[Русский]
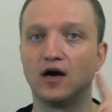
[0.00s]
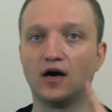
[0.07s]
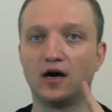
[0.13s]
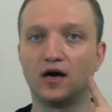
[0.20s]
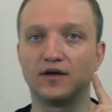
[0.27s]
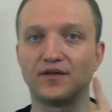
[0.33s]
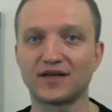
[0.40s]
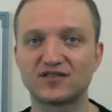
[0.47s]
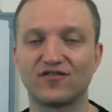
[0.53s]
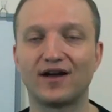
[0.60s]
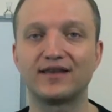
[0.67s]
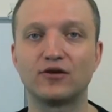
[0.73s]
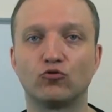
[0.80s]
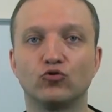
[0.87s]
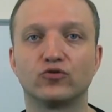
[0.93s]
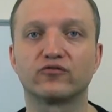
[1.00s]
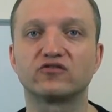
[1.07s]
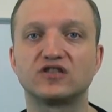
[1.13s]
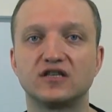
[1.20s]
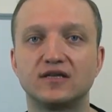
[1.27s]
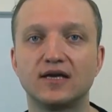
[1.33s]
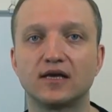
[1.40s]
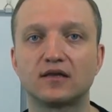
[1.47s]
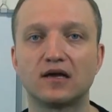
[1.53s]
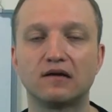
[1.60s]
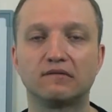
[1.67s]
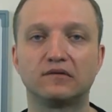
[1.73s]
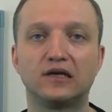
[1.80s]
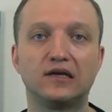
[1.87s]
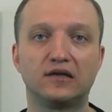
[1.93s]
э, название
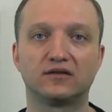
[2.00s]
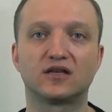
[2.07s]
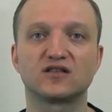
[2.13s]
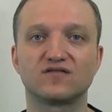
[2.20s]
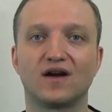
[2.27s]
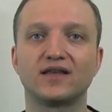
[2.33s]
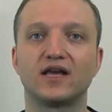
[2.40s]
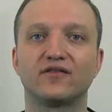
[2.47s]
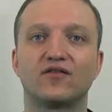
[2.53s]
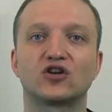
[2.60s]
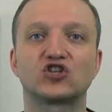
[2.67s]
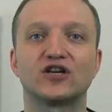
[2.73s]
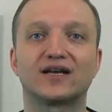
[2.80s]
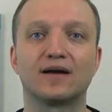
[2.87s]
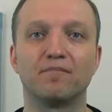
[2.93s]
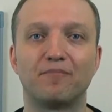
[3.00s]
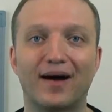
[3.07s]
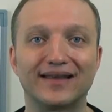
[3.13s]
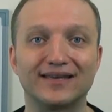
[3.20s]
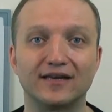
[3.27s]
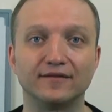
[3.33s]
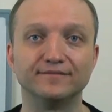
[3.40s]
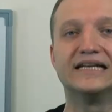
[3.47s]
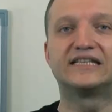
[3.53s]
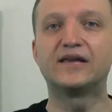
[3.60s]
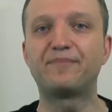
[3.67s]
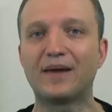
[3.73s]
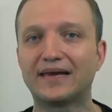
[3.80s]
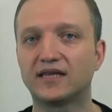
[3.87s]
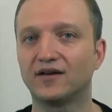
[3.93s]
университета или название вашей компании.
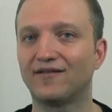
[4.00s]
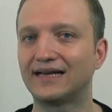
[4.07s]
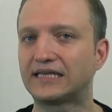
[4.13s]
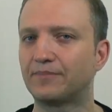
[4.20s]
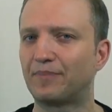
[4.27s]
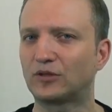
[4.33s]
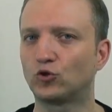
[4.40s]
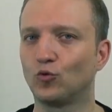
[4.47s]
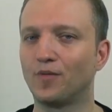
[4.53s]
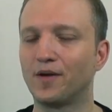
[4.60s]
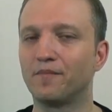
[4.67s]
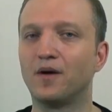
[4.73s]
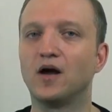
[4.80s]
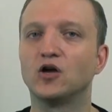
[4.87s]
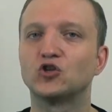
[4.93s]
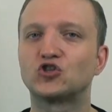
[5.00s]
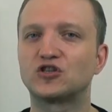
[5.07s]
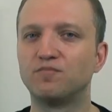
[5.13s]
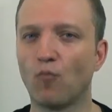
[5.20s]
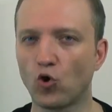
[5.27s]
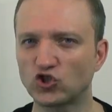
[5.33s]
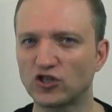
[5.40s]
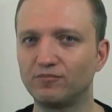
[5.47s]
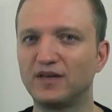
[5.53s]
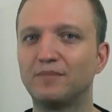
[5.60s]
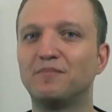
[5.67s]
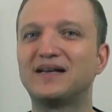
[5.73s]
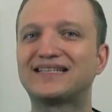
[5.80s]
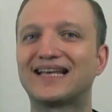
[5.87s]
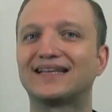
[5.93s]
Теперь давайте подумаем, сможем ли
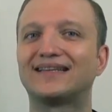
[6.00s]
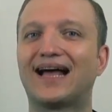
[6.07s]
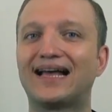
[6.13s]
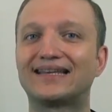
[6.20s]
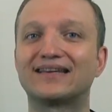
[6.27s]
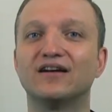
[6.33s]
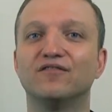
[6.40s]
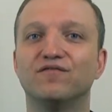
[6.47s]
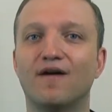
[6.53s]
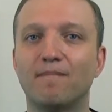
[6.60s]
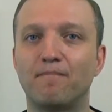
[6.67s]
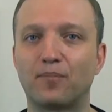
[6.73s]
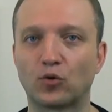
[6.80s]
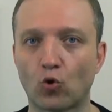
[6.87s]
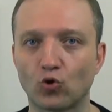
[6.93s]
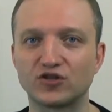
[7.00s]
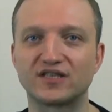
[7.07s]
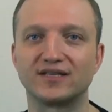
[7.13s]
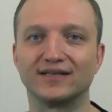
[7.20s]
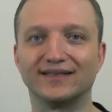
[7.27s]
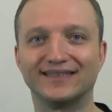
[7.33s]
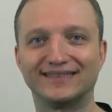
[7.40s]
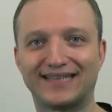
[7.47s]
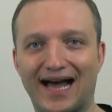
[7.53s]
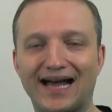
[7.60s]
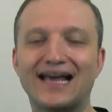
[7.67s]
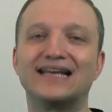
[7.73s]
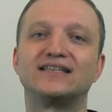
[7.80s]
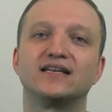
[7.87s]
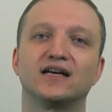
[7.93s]
мы задать вопросы на
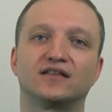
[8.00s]
эти